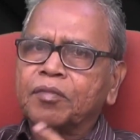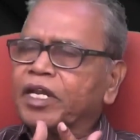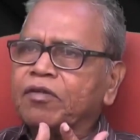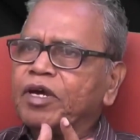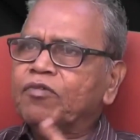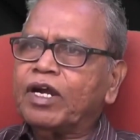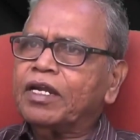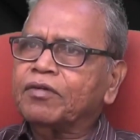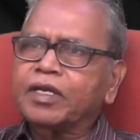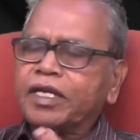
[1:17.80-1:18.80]
మరి మనం
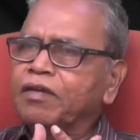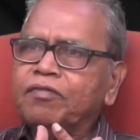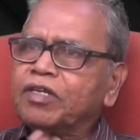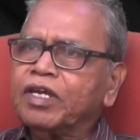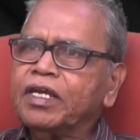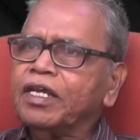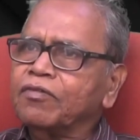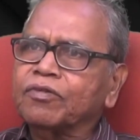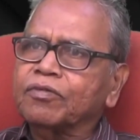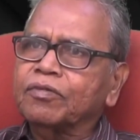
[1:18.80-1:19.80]
వాళ్ళని ఏమీ
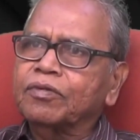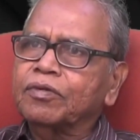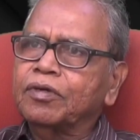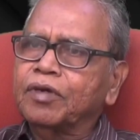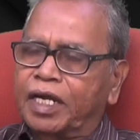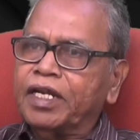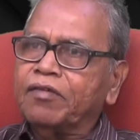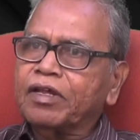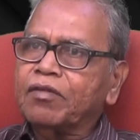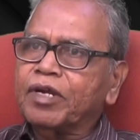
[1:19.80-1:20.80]
చేయలేము అంటే
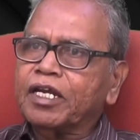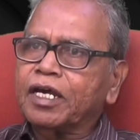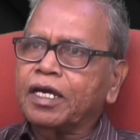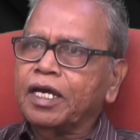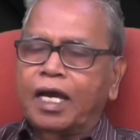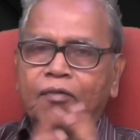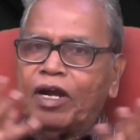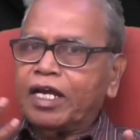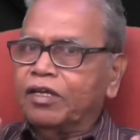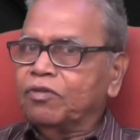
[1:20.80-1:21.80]
ఏమిటనమాట
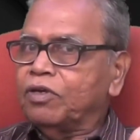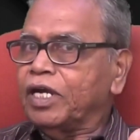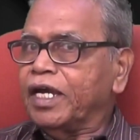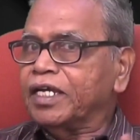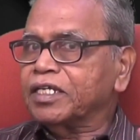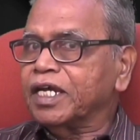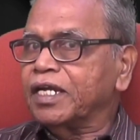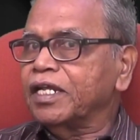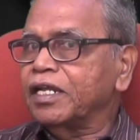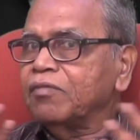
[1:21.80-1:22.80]
వాళ్ళకి ఎందుకు ఆ
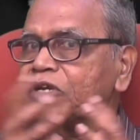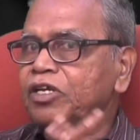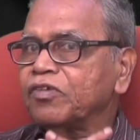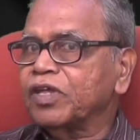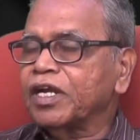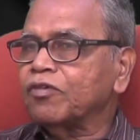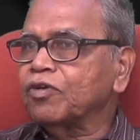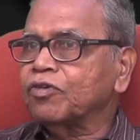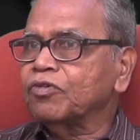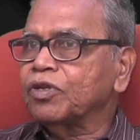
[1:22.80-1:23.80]
ఎక్స్ట్రాడినరీ అబిలిటీస్
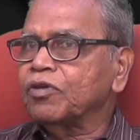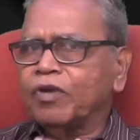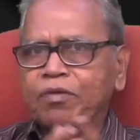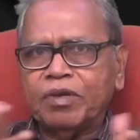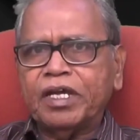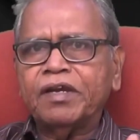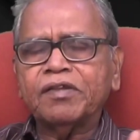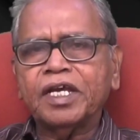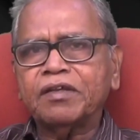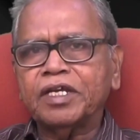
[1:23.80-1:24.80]
అన్నటువంటి వచ్చినాయి వాళ్ళ
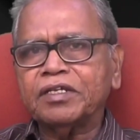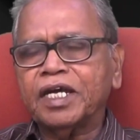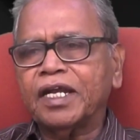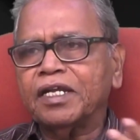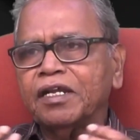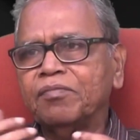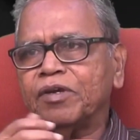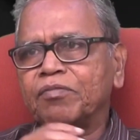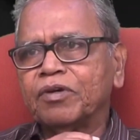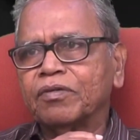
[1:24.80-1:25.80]
పేరెంట్స్ దే ఆర్ జస్ట్ ఆర్డినరీ
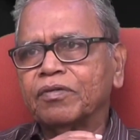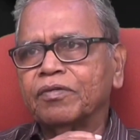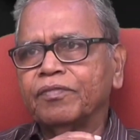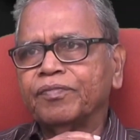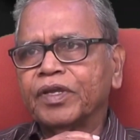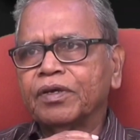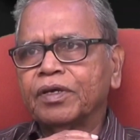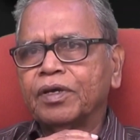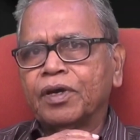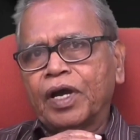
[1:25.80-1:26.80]
పీపుల్
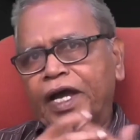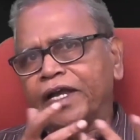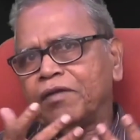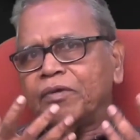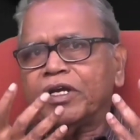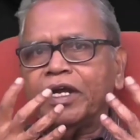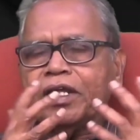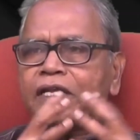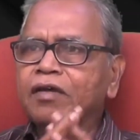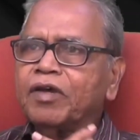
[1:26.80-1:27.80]
అయినప్పుడు
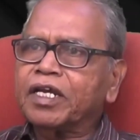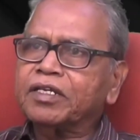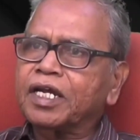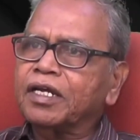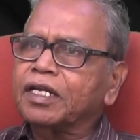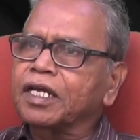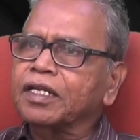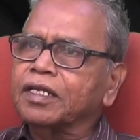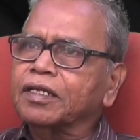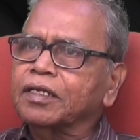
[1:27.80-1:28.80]
కానీ దేవర్ ఎక్స్ట్రాడినరీ